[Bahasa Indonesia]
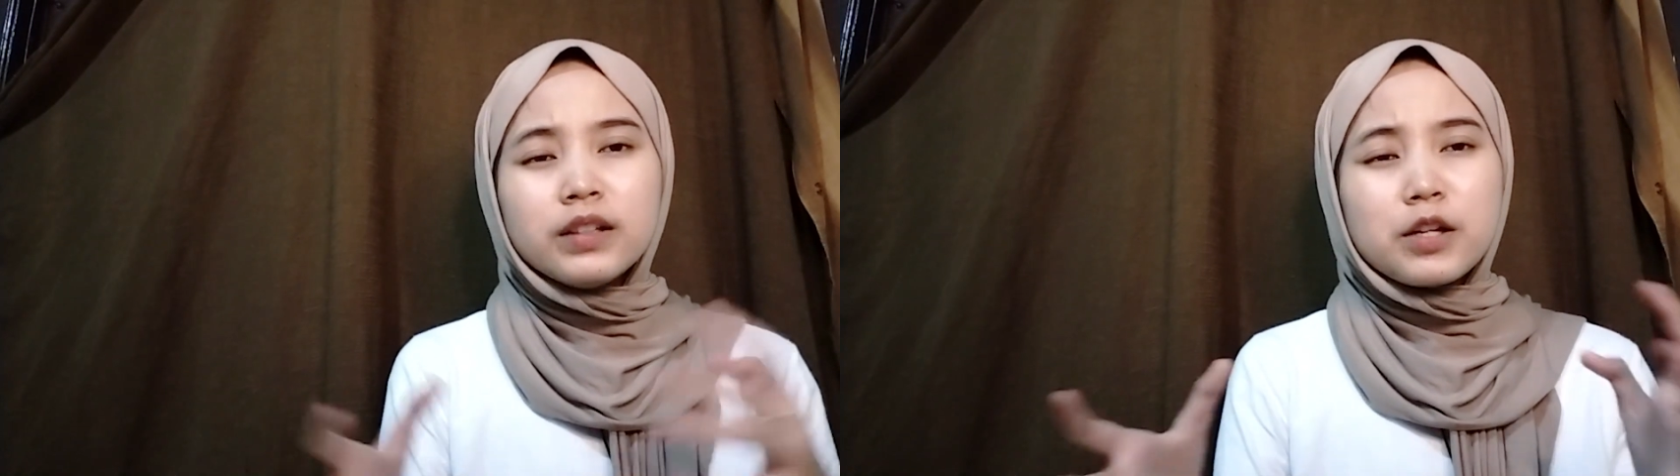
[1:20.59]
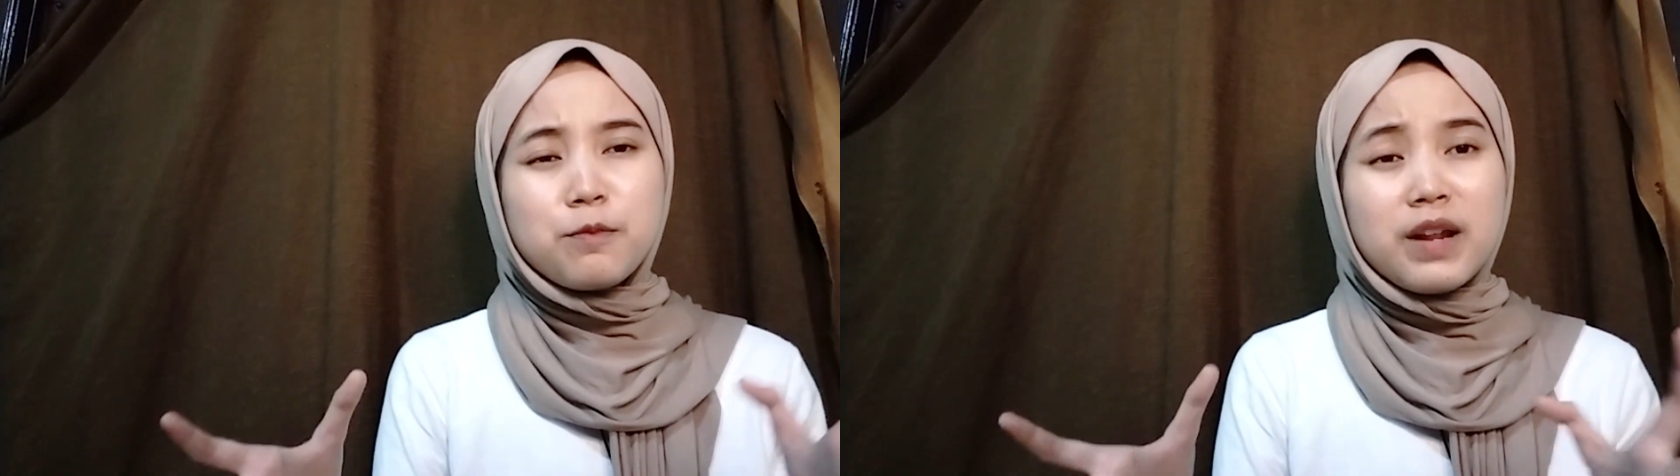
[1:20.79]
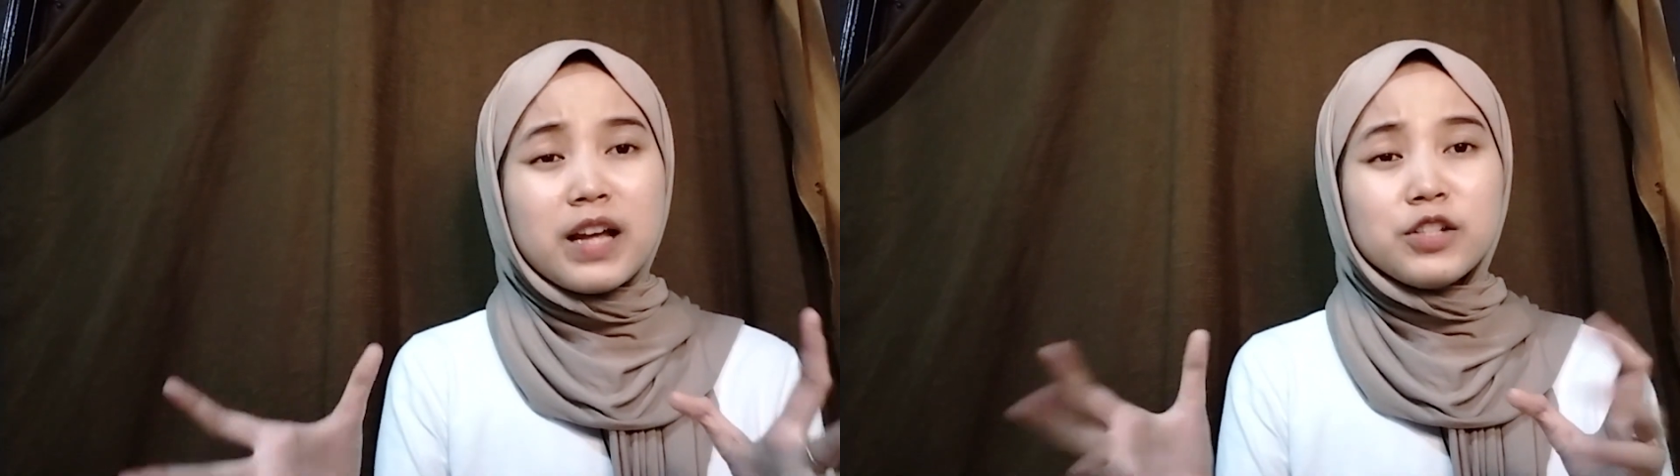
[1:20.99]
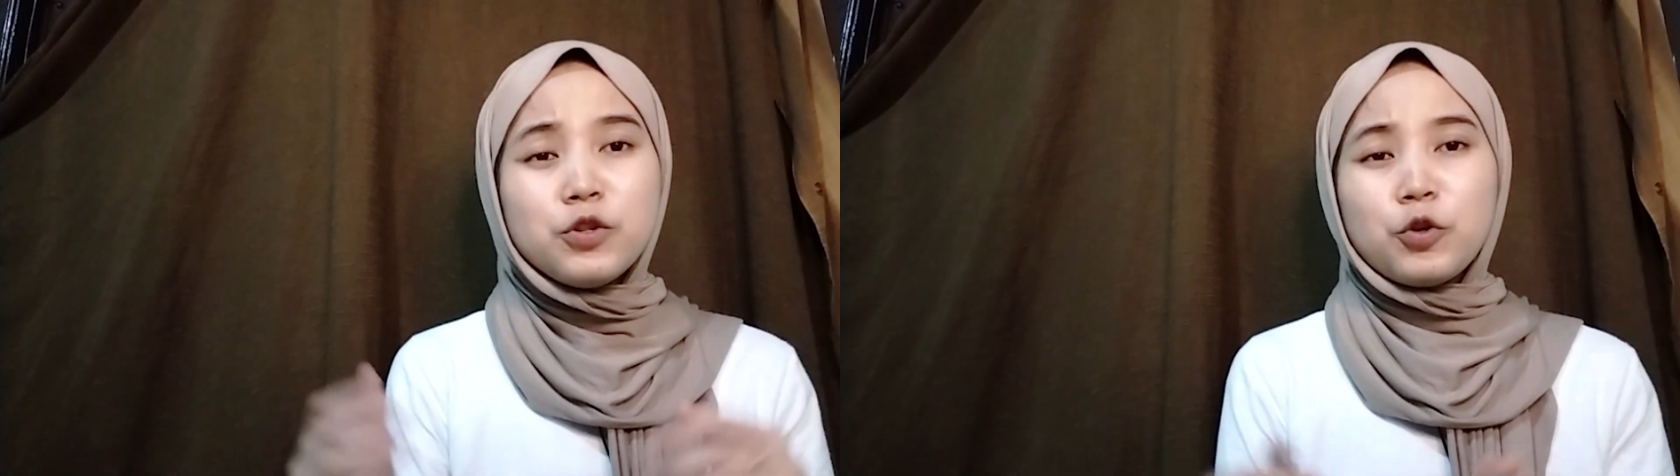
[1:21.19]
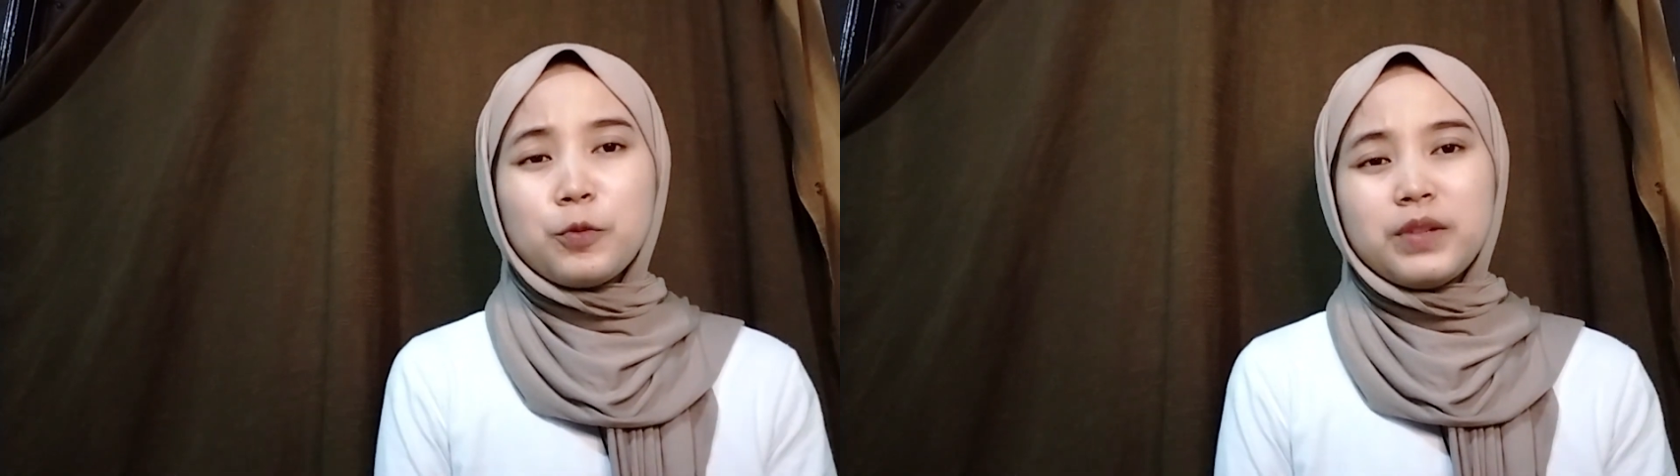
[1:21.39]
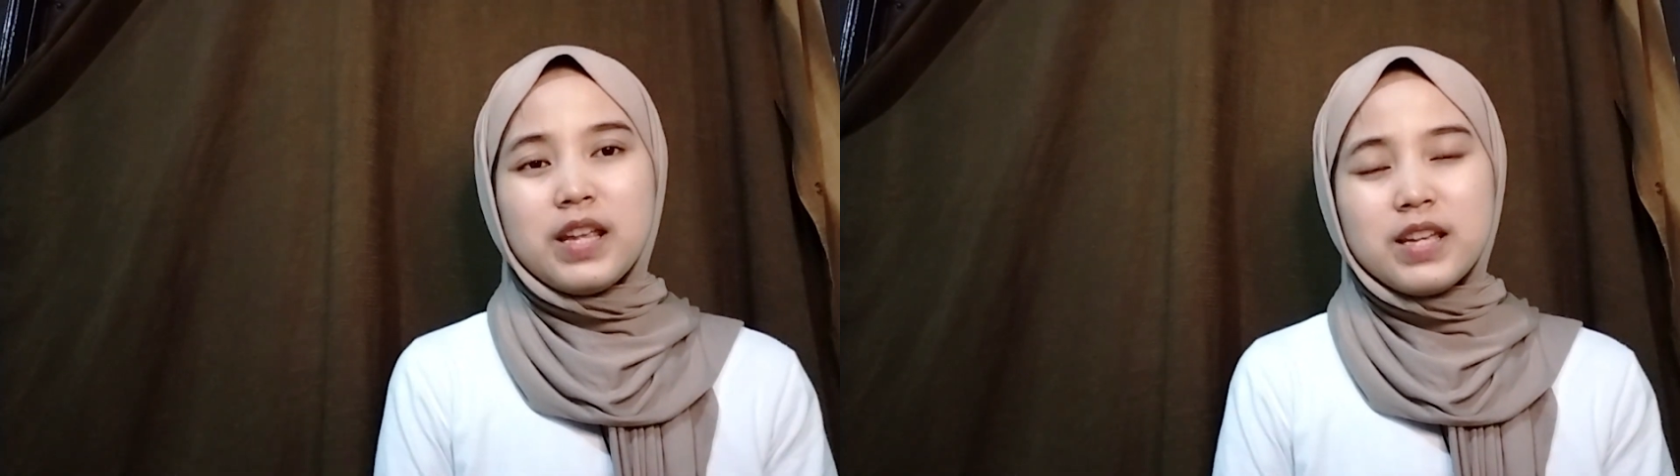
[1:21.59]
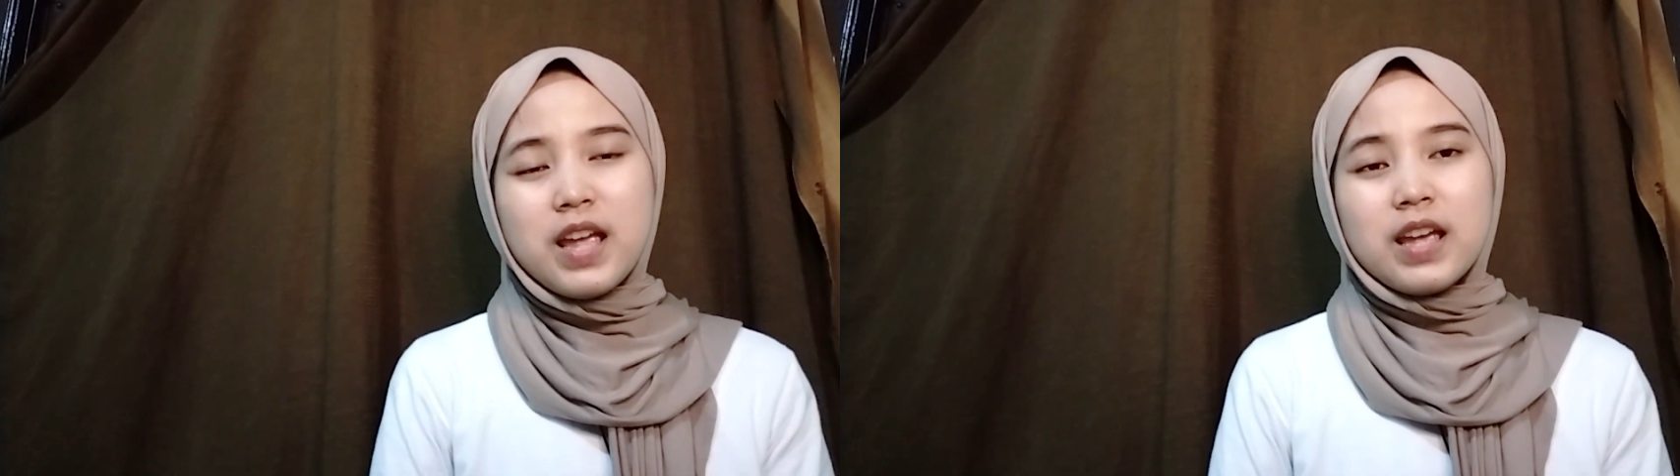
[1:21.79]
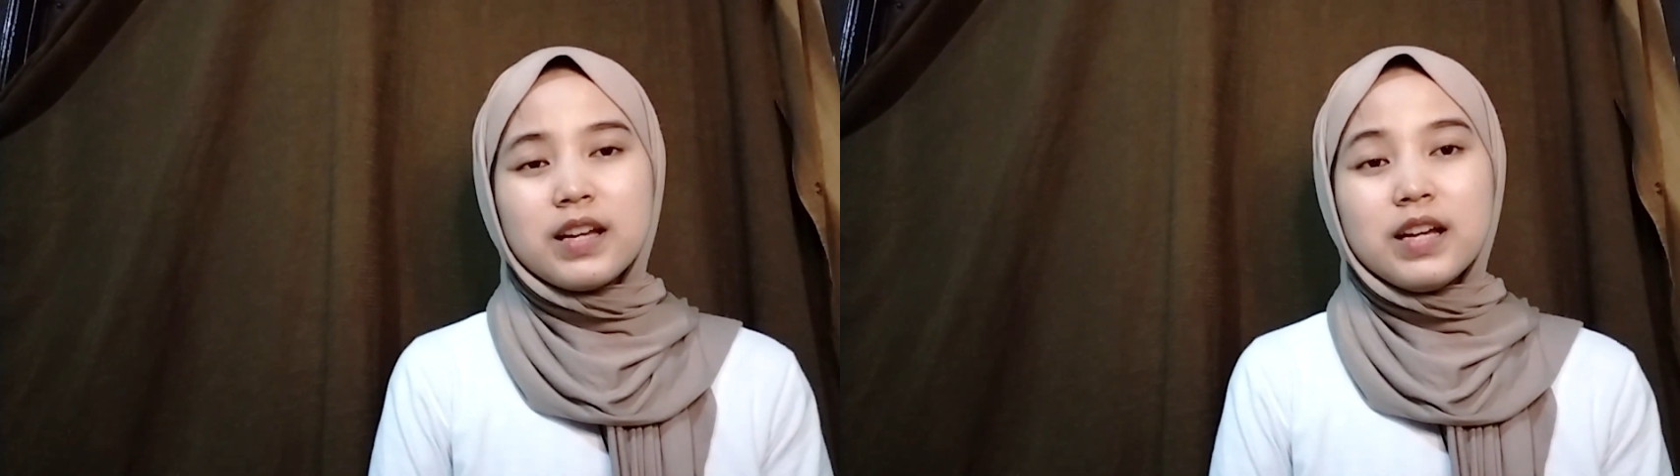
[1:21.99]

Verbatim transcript: terbilang cukup tinggi.